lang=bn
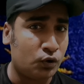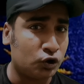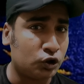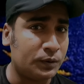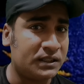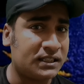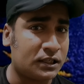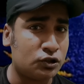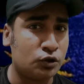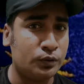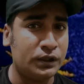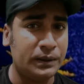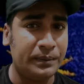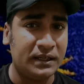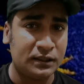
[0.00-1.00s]
প্রথমে
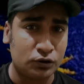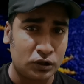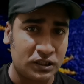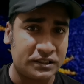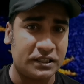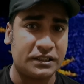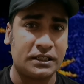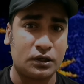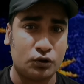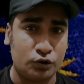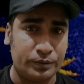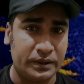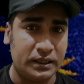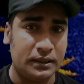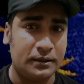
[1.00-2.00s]
স্বাস্থ্যবিধি মেনে চলার চেষ্টা
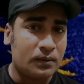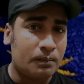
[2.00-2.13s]
করবেন